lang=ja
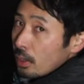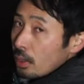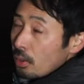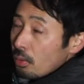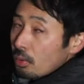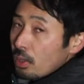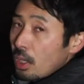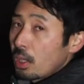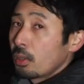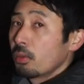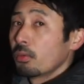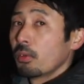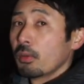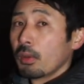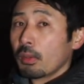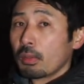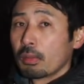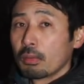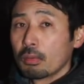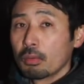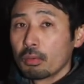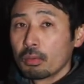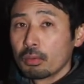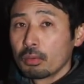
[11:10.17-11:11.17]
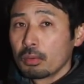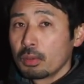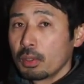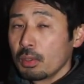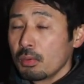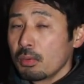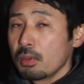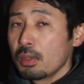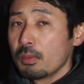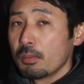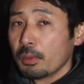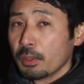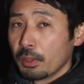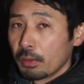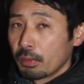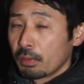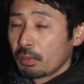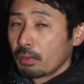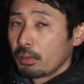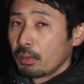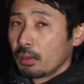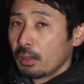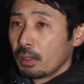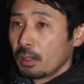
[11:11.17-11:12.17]
ていう角度ですよっていう意味で
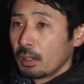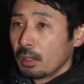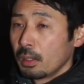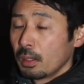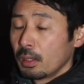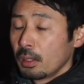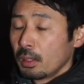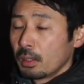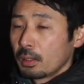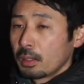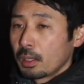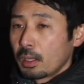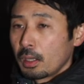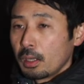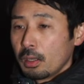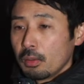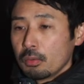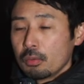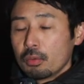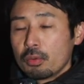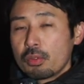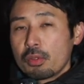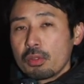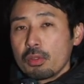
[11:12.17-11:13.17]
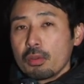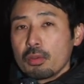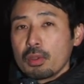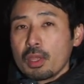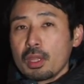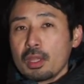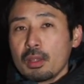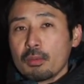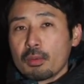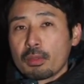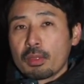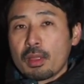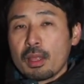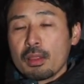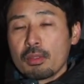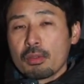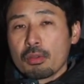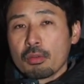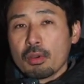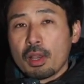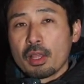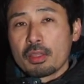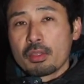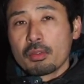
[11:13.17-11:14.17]
す。だからうちの屋根はさん
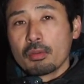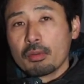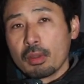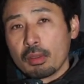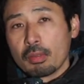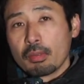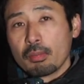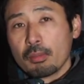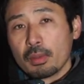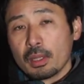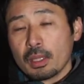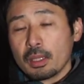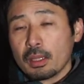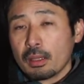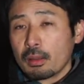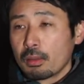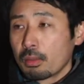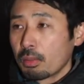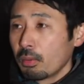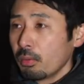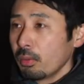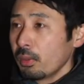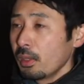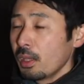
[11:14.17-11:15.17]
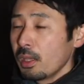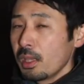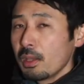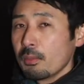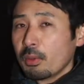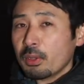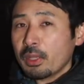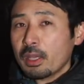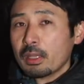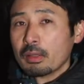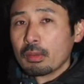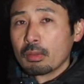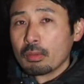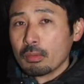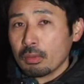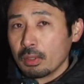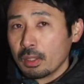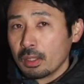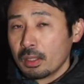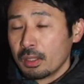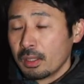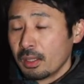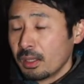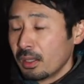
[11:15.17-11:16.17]
じゅうはちどですみたいな、そんな家はないんですよ
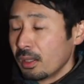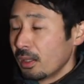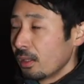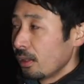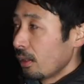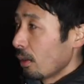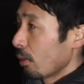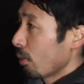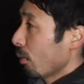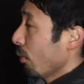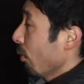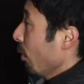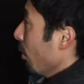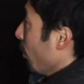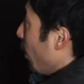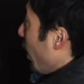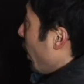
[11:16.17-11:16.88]
ね。でそれ